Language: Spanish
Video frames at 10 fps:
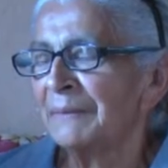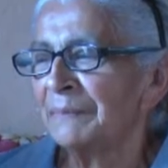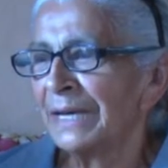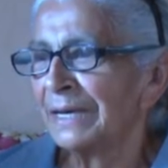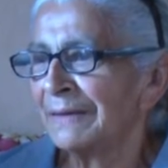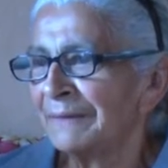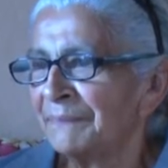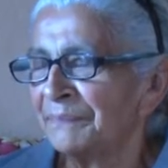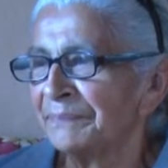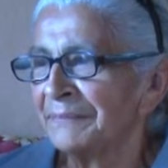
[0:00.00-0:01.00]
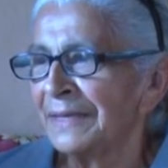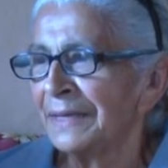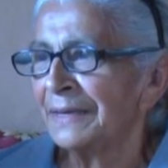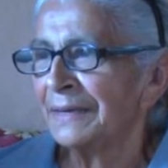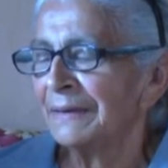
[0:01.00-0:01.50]
para, mm,
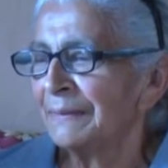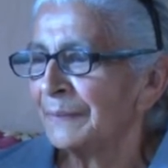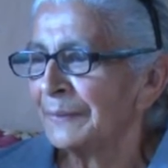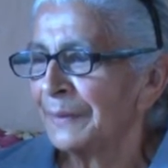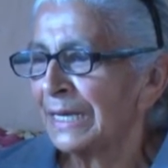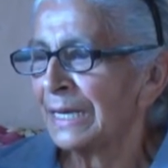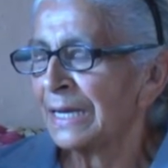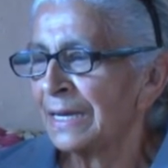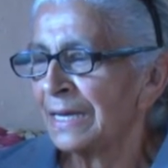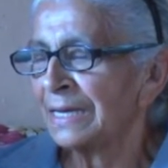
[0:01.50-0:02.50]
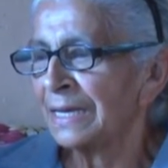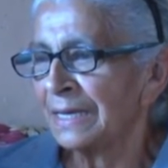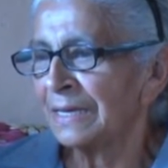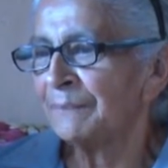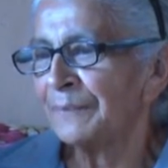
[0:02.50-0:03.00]
eh, para
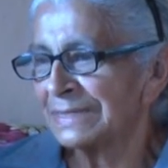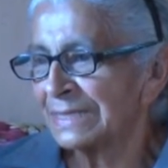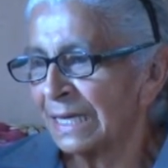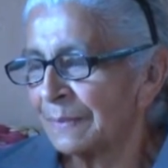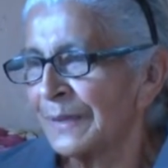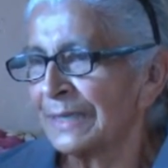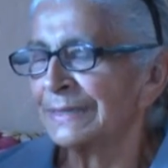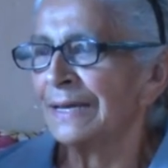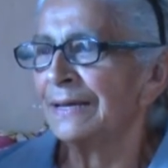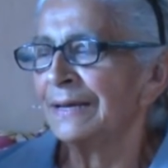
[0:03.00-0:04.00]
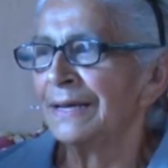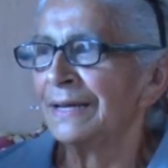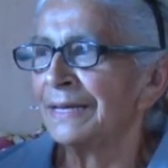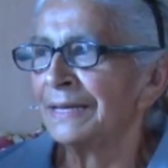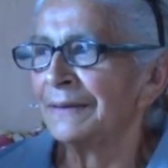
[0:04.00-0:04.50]
eh, empezar, ¿verdad?,
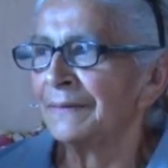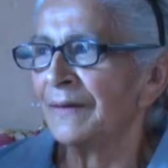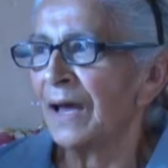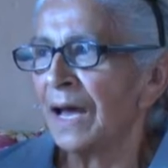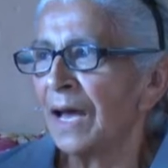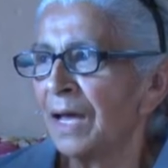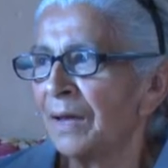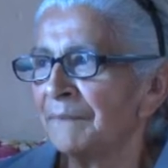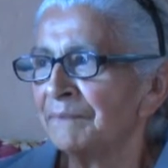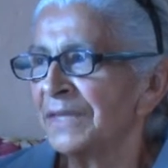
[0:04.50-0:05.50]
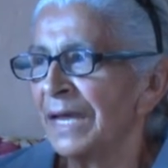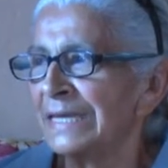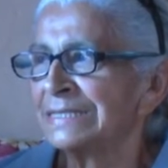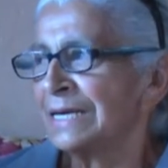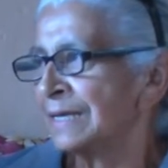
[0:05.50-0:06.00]
eh, a,
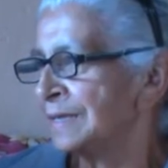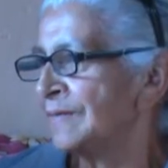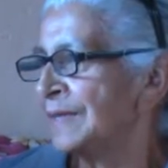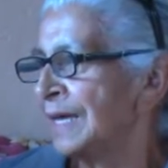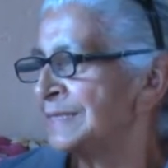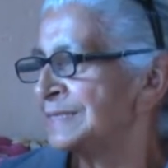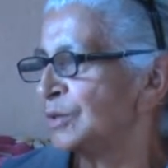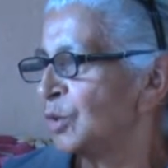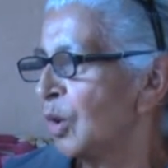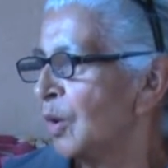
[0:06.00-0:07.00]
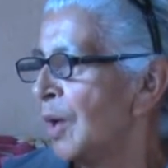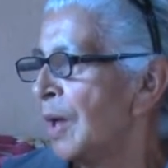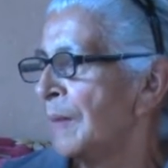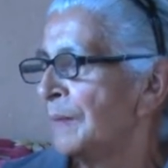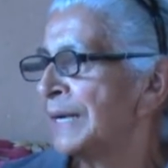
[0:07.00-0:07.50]
hacer actividades y todo
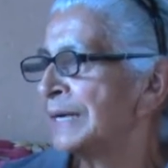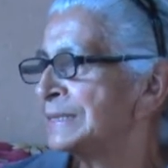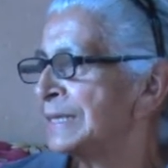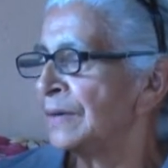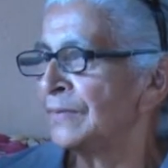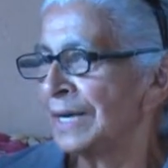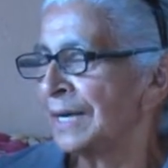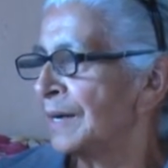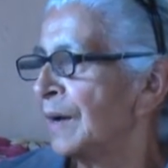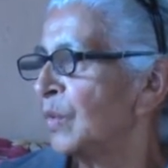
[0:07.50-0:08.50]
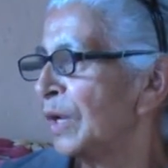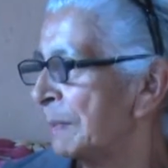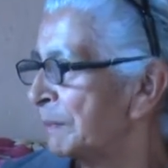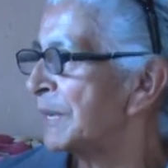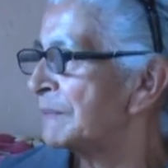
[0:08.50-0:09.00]
para que se llevara a cabo
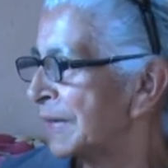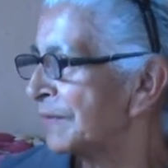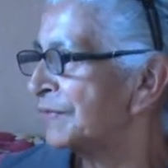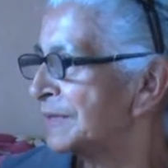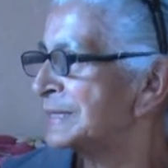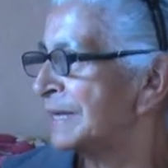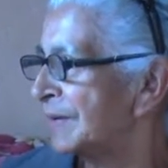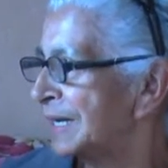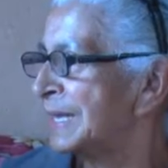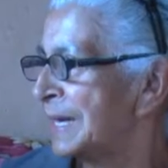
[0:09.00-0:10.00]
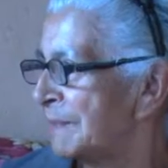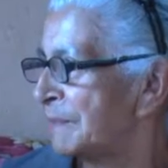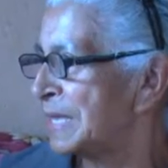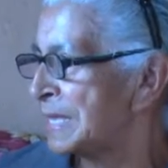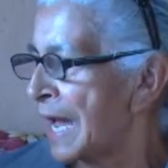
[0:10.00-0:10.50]
el primer festival de la
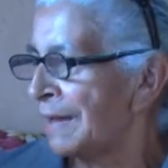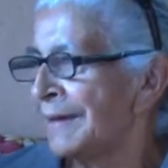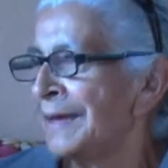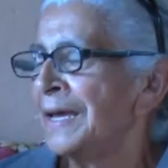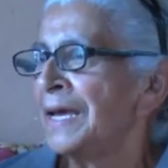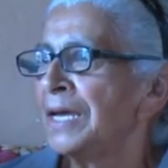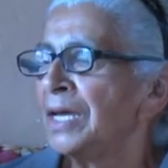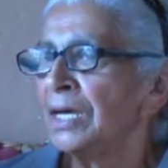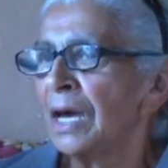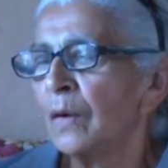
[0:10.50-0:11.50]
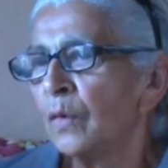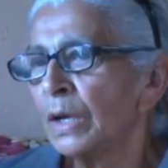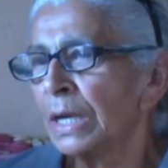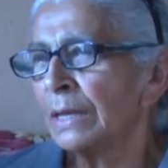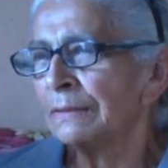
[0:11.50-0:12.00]
piña. Eh,
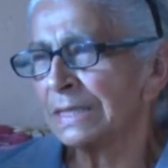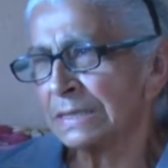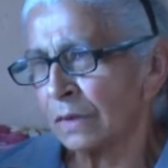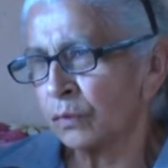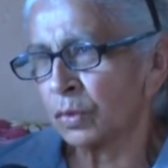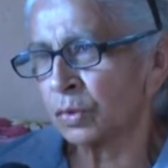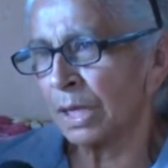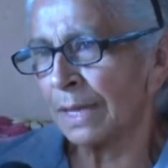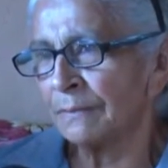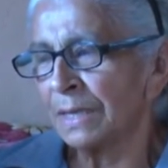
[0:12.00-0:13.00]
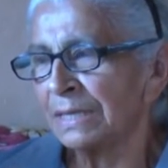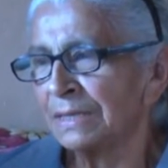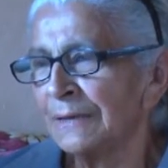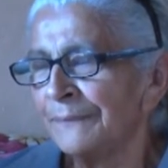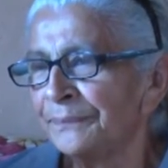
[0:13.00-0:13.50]
ahora,
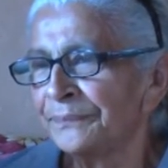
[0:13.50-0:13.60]
desafortunadamente,